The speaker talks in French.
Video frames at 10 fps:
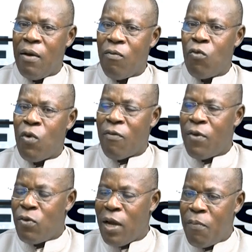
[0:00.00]
vouloir faire
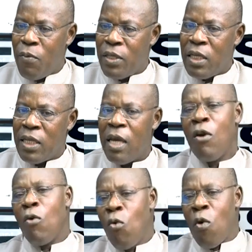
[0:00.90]
de la publicité,
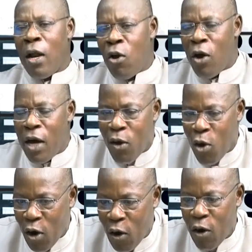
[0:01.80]
ou alors
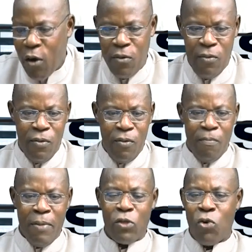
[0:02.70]
encore
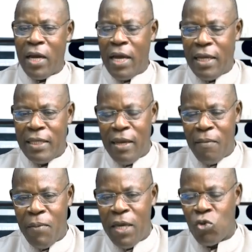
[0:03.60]
parce qu'on a été un
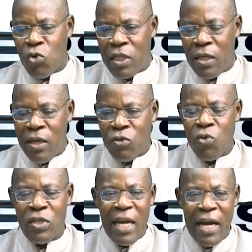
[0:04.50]
pays euh,
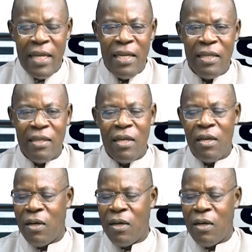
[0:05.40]
socialiste,